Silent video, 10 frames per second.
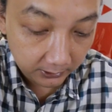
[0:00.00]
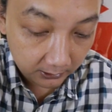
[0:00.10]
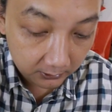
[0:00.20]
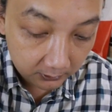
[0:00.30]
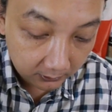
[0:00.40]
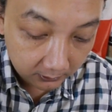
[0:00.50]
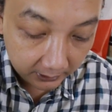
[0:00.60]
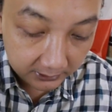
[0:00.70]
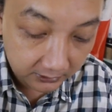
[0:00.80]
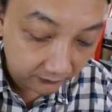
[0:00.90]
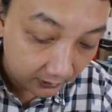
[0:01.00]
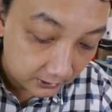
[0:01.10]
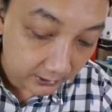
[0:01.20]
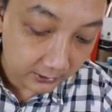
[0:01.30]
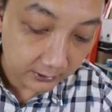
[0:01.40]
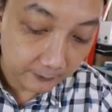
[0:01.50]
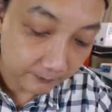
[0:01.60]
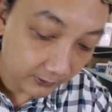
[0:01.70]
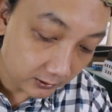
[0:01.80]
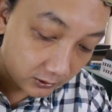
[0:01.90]
yang untuk receivernya ini
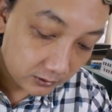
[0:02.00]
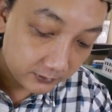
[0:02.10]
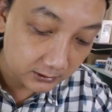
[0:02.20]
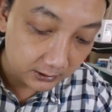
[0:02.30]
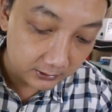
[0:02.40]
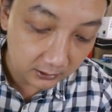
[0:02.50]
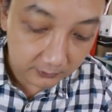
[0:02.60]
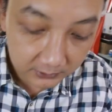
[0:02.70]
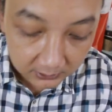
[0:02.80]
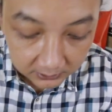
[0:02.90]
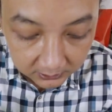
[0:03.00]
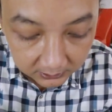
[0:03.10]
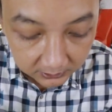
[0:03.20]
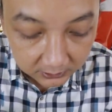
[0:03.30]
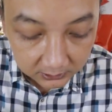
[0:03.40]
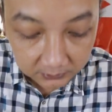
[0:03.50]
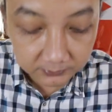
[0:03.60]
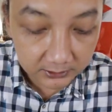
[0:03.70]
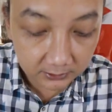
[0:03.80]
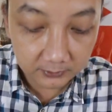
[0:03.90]
konsumsi
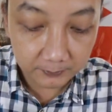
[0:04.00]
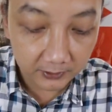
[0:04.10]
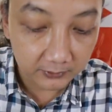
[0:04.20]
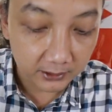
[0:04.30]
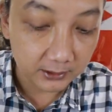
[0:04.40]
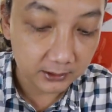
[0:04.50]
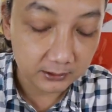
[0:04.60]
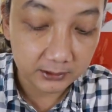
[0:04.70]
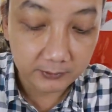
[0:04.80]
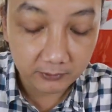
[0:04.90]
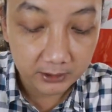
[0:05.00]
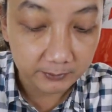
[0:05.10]
consumption powernya di bawah 5